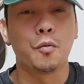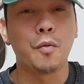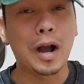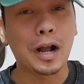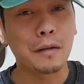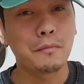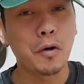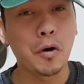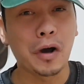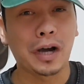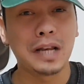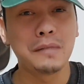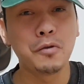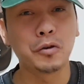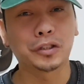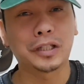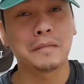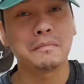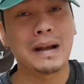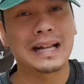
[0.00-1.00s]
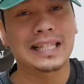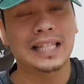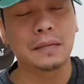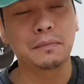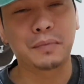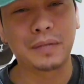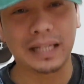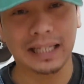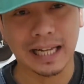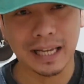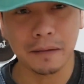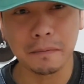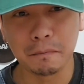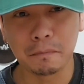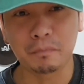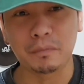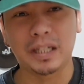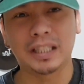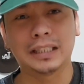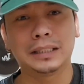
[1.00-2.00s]
huwag mong kalimutan
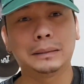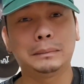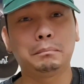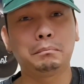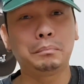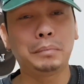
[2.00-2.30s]
mag-subscribe at